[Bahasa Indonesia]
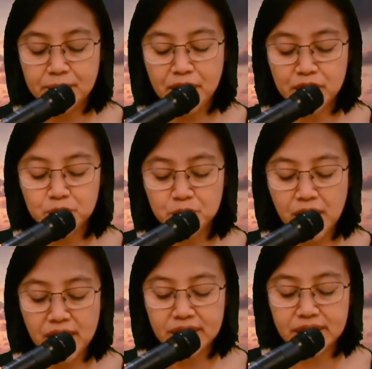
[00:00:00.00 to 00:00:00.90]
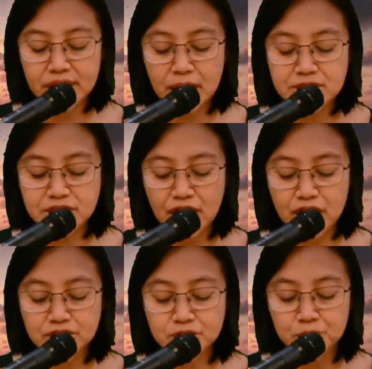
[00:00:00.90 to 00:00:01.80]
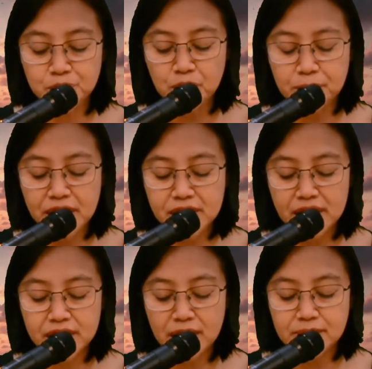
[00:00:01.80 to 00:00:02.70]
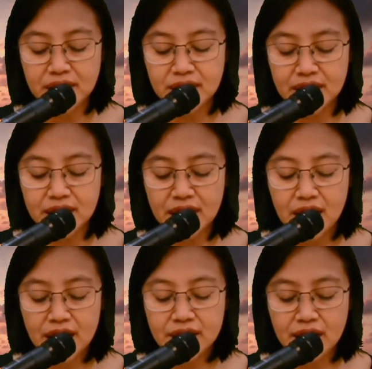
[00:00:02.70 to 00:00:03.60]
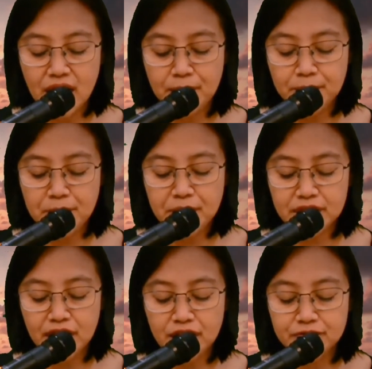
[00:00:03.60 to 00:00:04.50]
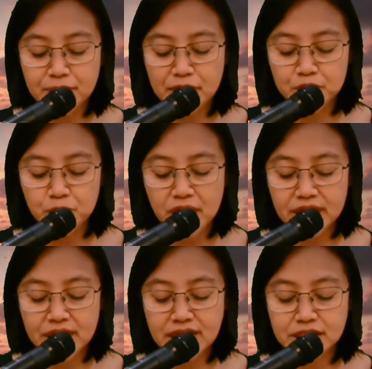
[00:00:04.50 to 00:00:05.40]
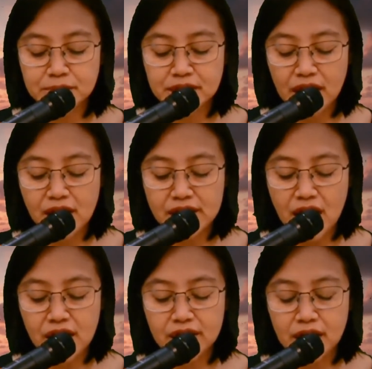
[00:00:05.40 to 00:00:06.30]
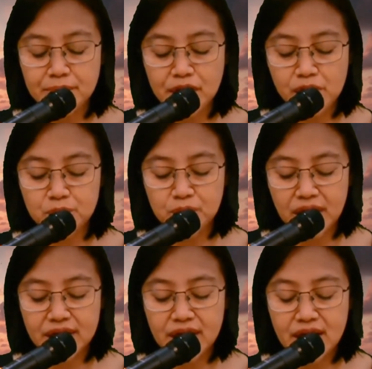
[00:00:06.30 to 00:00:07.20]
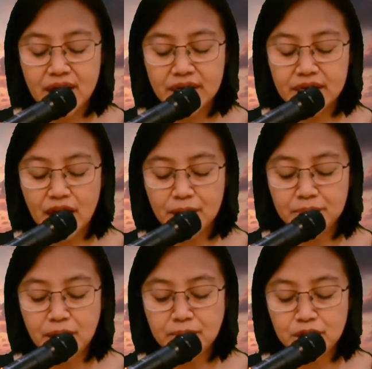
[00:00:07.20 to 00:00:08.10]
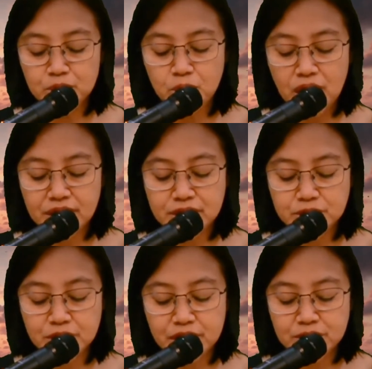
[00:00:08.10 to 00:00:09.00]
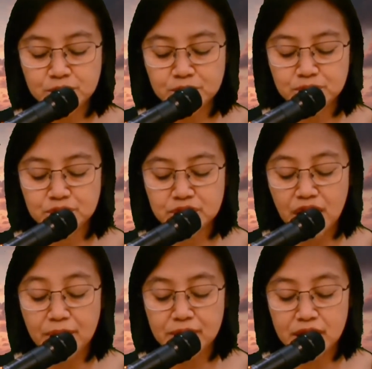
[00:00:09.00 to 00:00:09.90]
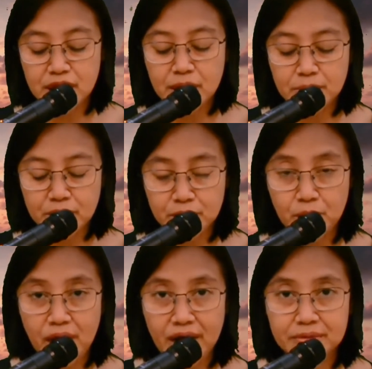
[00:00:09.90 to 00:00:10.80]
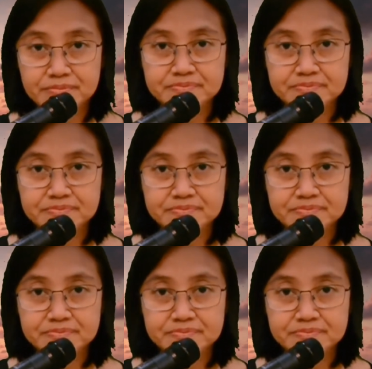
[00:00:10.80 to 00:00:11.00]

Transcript: Mari Tuhan kami serahkan seluruh keberadaan kami ini di dalam pemberitaan firman Tuhan yang sebentar lagi akan kami lakukan. Di dalam nama Tuhan Yesus Kristus kami berdoa.